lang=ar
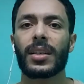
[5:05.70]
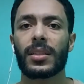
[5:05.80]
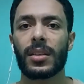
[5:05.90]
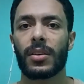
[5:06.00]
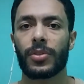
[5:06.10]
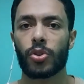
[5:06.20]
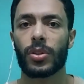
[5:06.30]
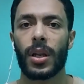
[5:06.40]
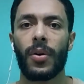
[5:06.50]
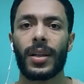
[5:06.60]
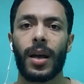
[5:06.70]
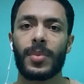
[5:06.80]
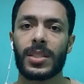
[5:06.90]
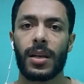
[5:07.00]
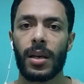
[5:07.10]
كتير في الشوط الاول
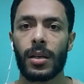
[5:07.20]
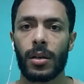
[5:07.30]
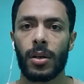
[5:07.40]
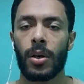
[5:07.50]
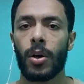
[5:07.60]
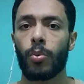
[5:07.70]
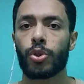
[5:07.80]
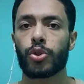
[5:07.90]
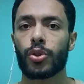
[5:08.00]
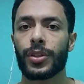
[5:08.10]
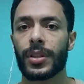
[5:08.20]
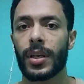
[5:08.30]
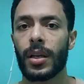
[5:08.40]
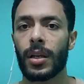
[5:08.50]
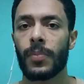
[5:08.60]
خمس دقائق والشوط
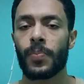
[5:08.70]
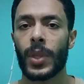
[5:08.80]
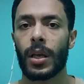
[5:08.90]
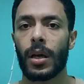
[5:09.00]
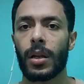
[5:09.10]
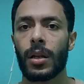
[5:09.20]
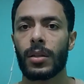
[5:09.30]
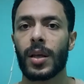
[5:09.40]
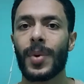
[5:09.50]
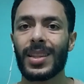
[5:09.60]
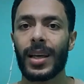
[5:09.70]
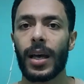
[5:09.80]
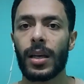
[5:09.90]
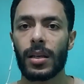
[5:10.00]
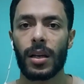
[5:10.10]
الثاني كان 8 دقائق